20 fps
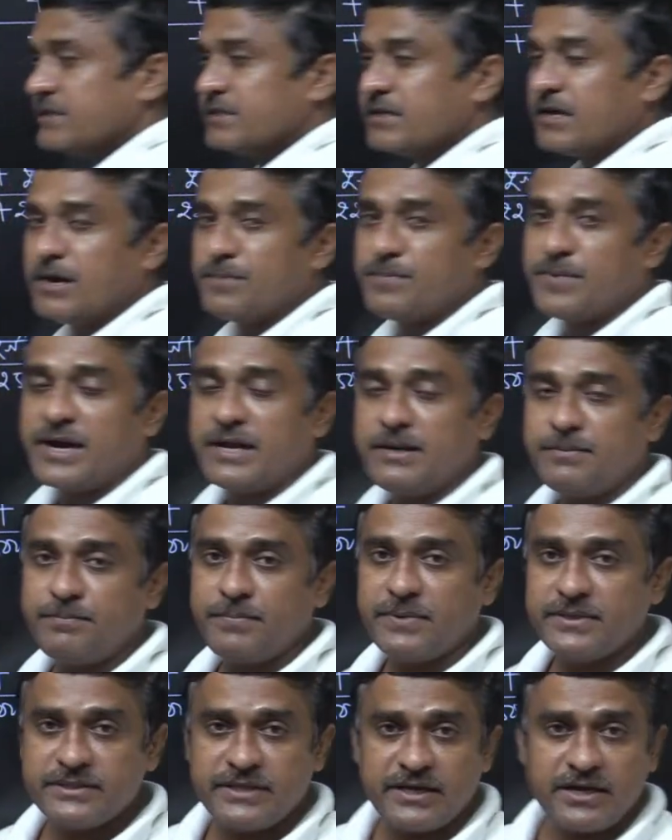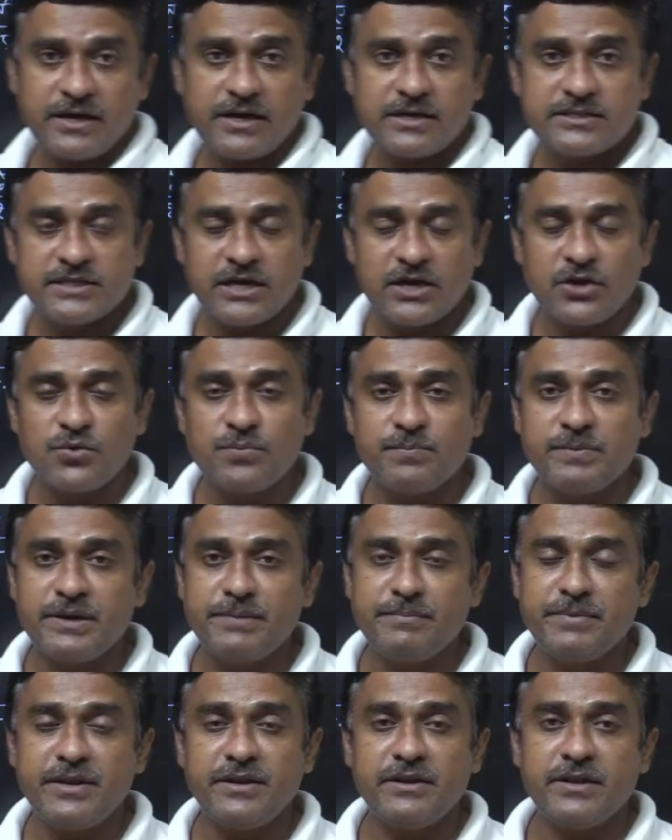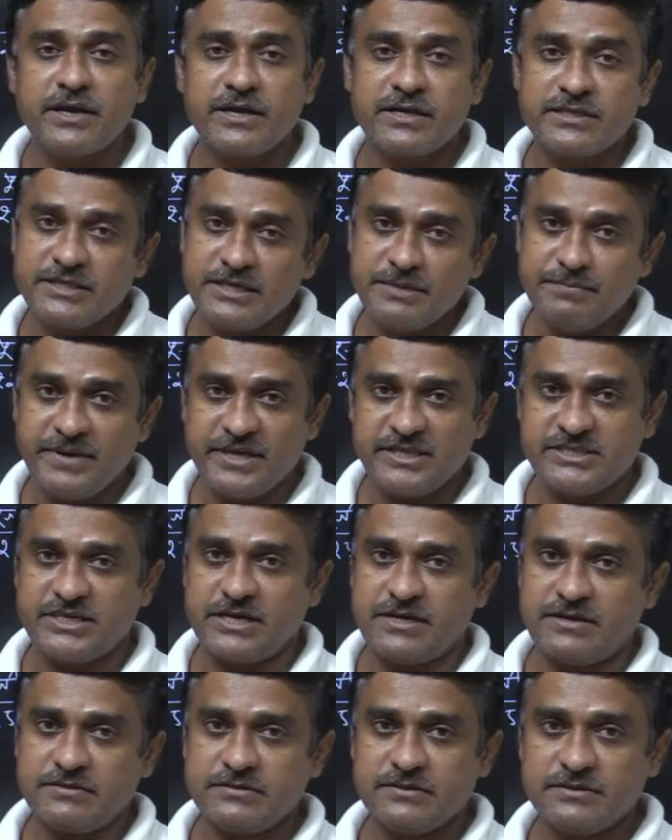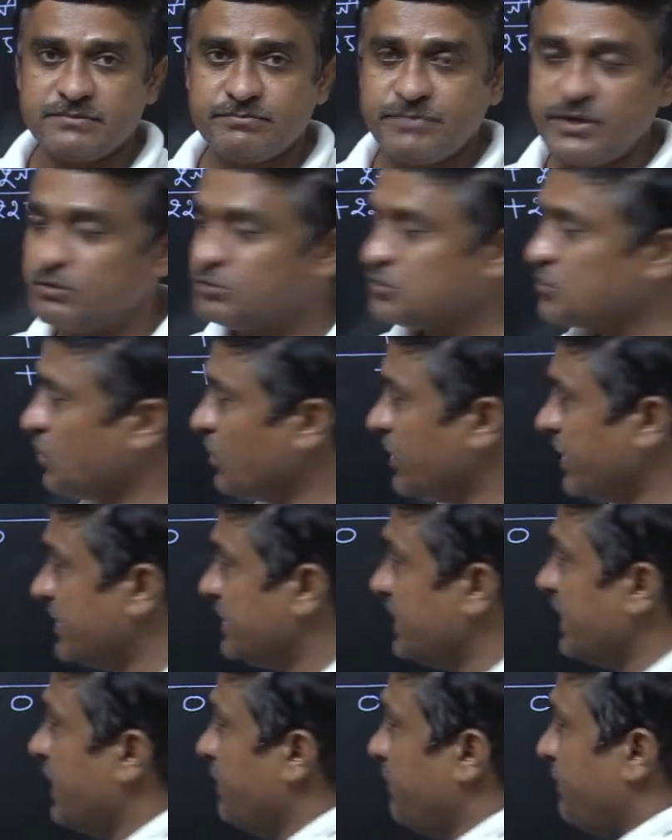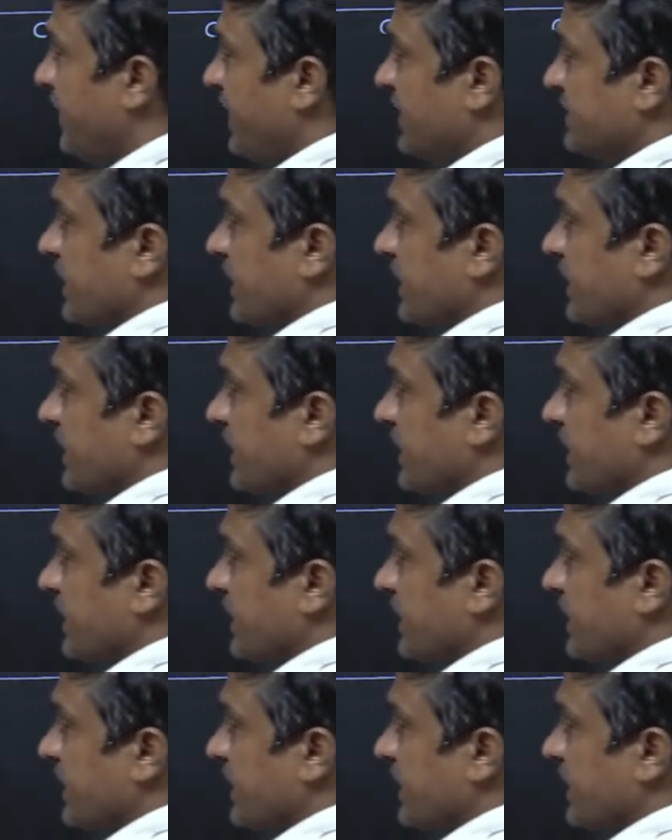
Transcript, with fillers: का माल पंद्रह हजार रुपए में नगदी बेचा भाई उसको कितना पैसा